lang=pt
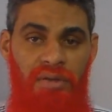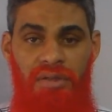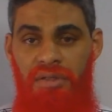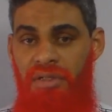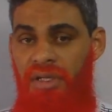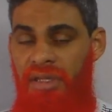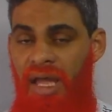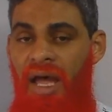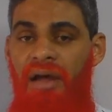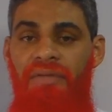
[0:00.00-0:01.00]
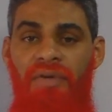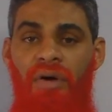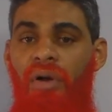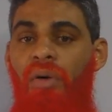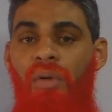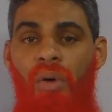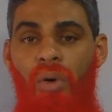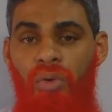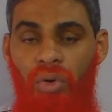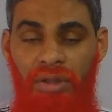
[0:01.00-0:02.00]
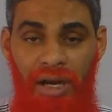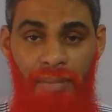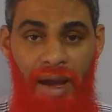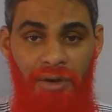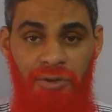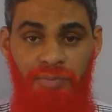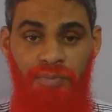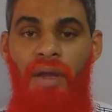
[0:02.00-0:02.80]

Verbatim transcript: seja guitarra, violão ou contrabaixo.